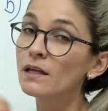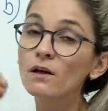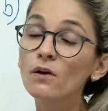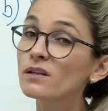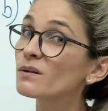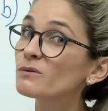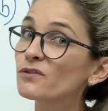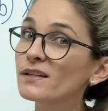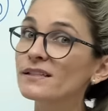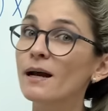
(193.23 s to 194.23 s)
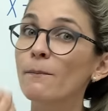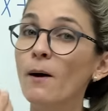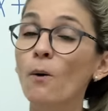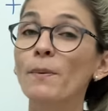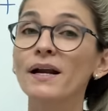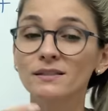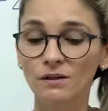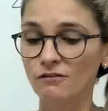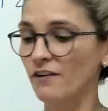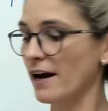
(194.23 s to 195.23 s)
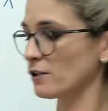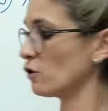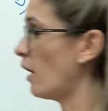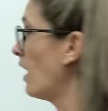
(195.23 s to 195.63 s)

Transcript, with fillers: Então nós vamos fazer a, a operação inversa, ó.